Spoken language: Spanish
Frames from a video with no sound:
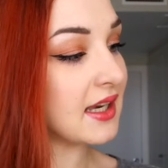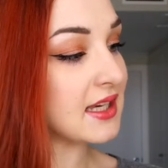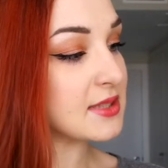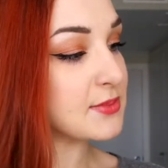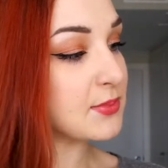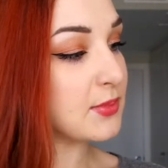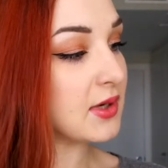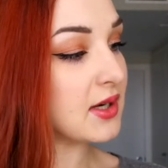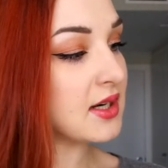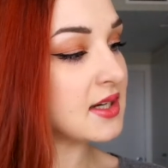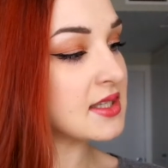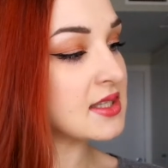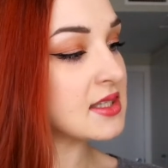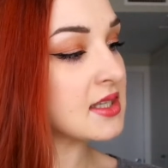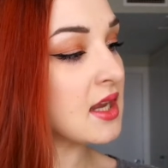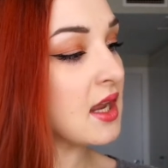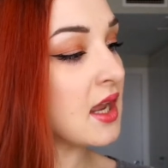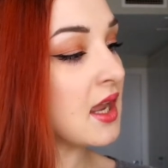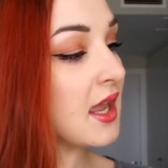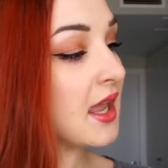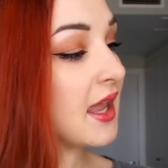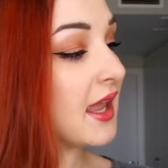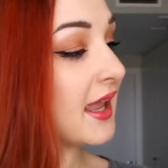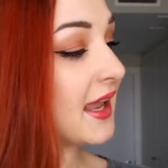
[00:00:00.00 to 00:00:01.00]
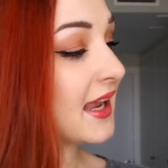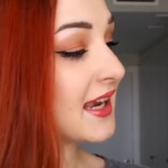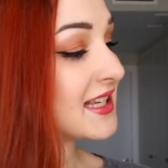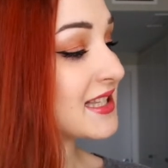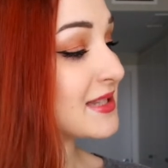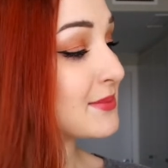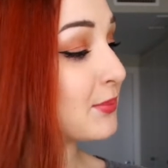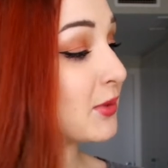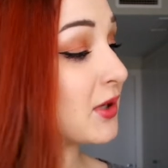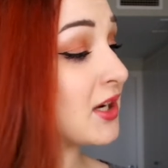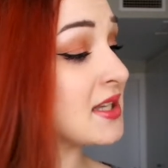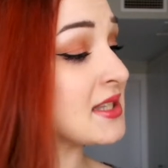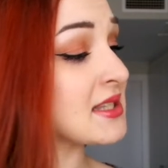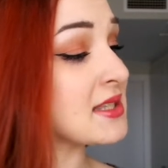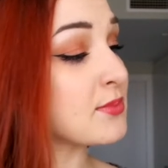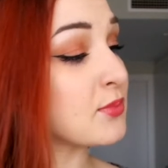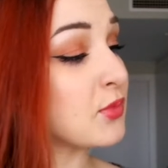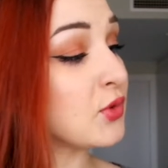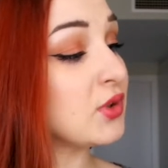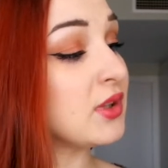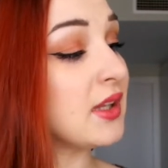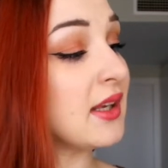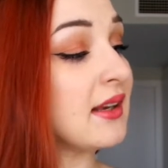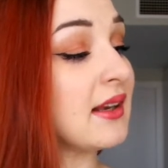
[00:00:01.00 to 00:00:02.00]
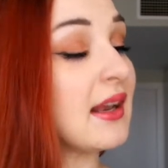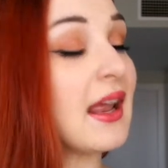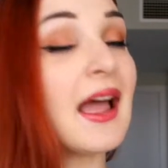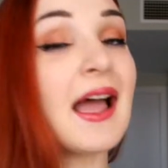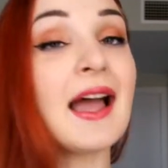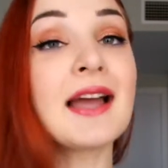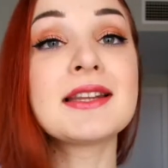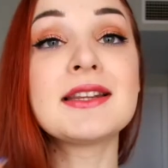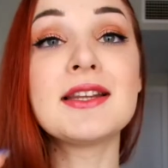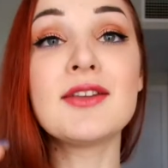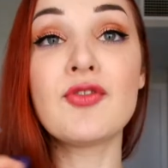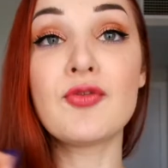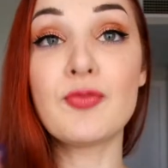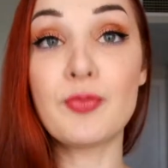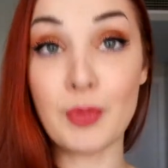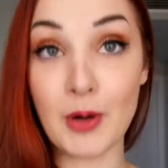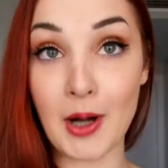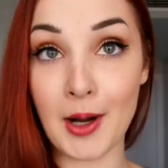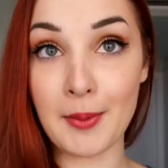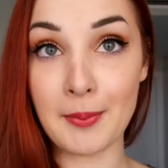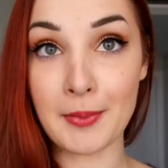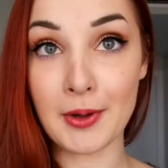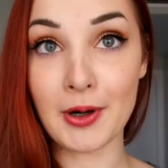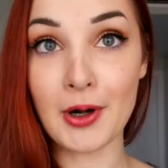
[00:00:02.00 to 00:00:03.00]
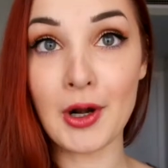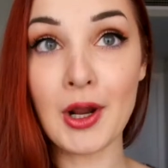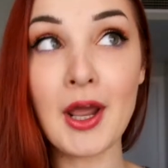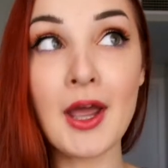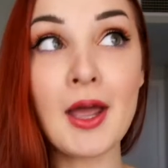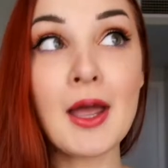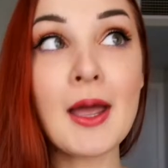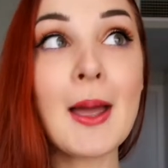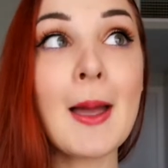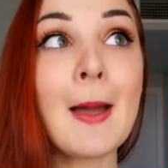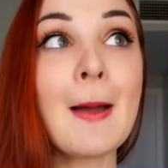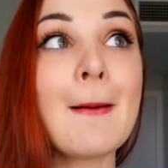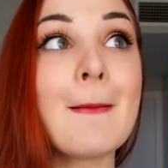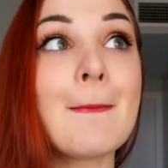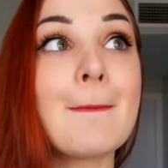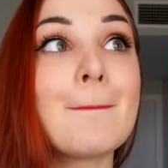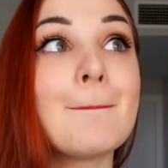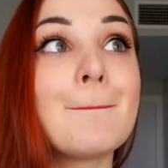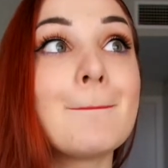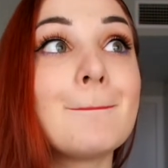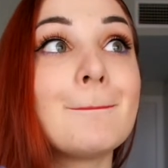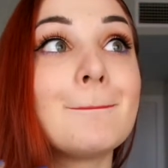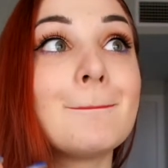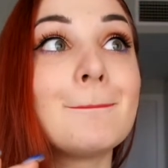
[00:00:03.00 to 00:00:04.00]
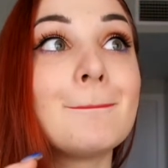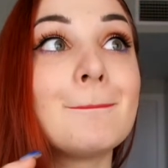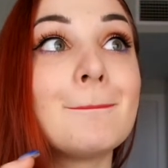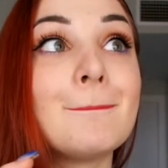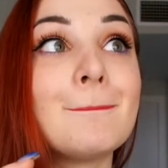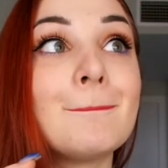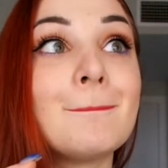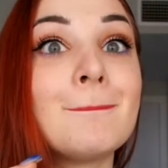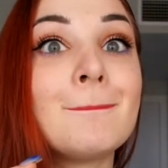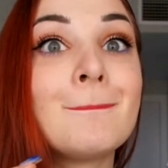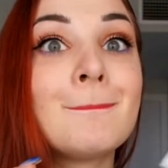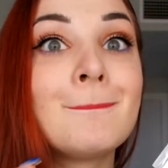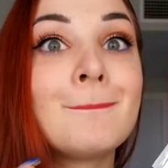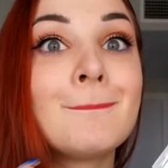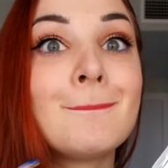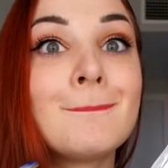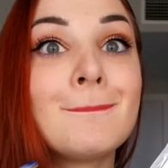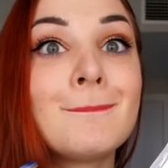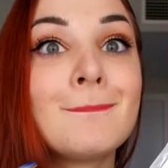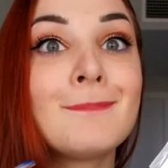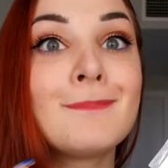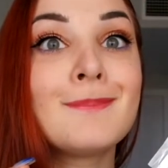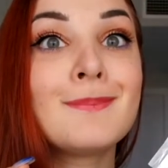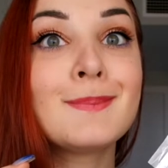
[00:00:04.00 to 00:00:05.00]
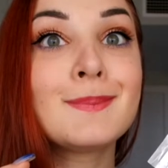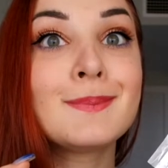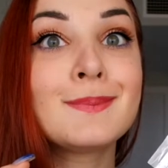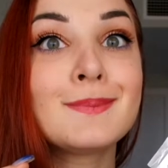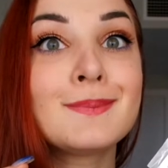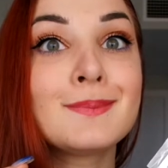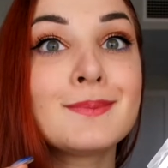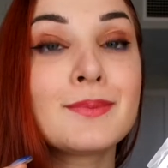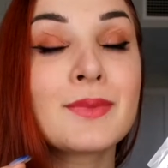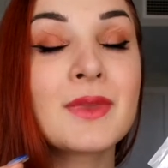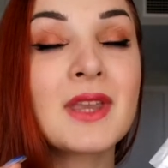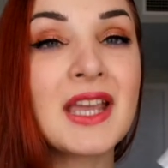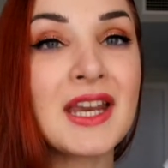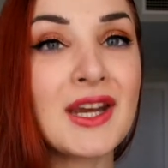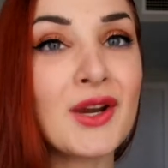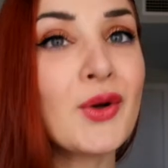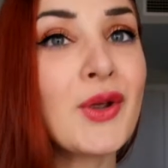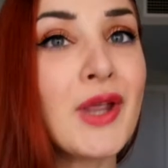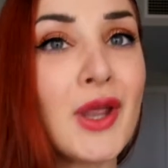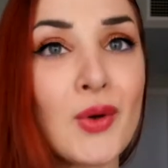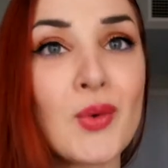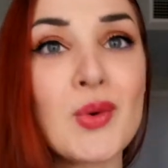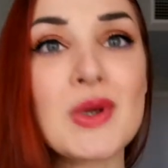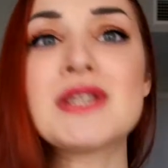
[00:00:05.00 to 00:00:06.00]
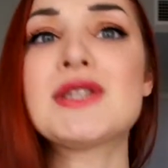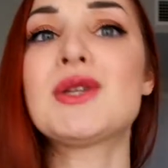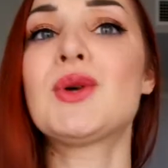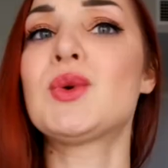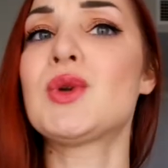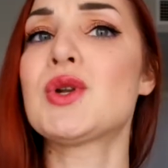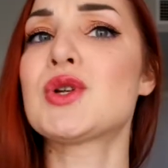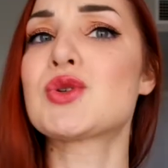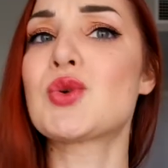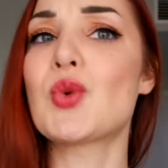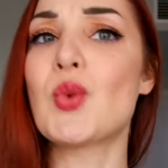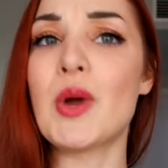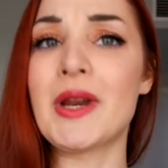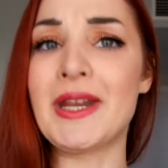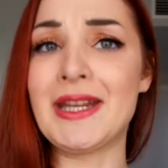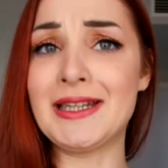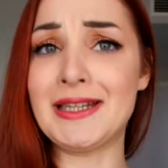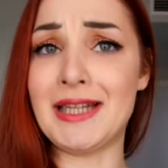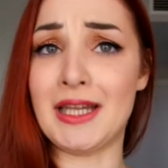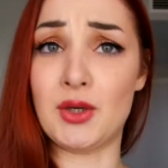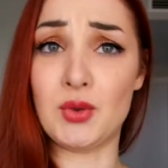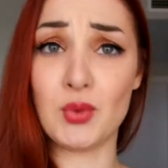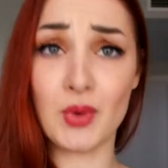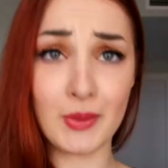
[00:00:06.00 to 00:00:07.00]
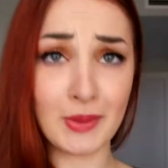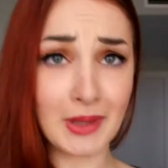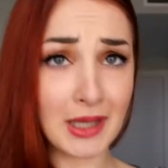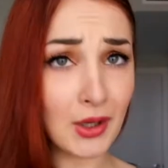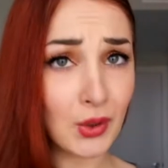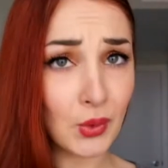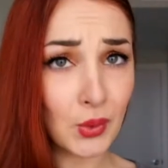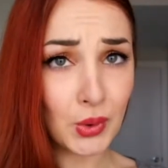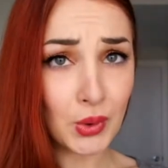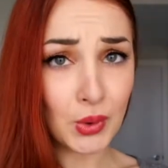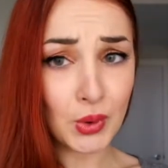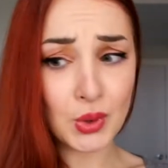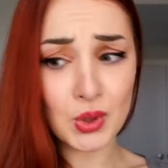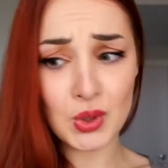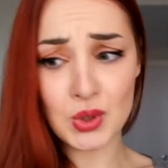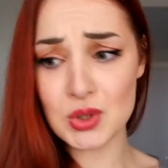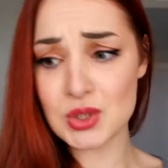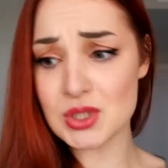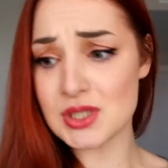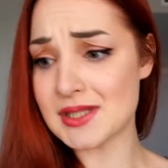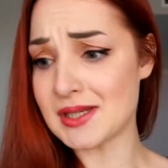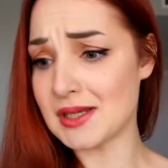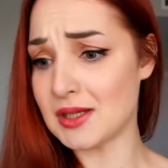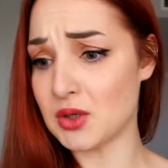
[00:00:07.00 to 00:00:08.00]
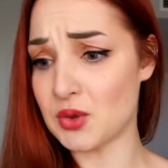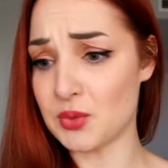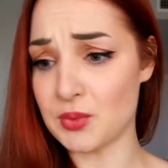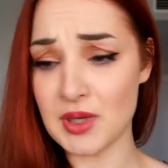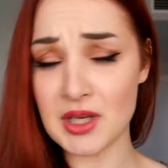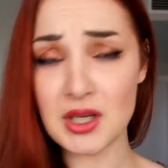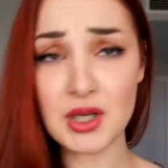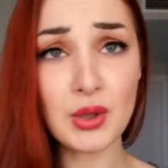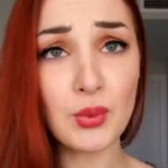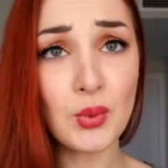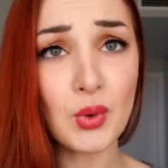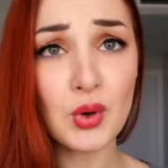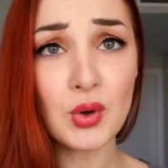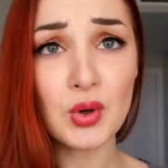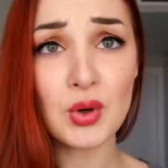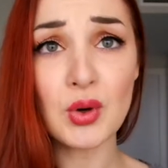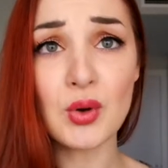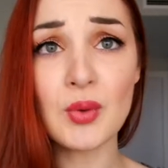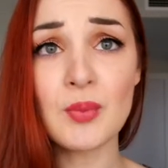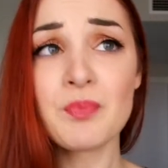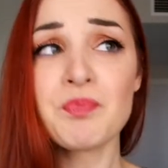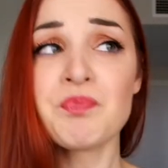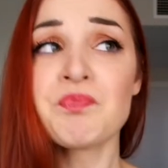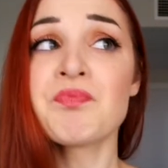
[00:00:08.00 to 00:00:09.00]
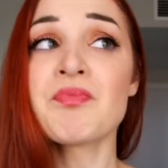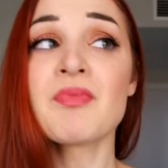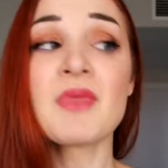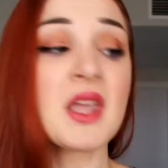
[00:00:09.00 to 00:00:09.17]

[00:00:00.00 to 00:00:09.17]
Express Express Smoothing Active Primer. Mm, creo que cuesta unos 49 euros, si no me equivoco.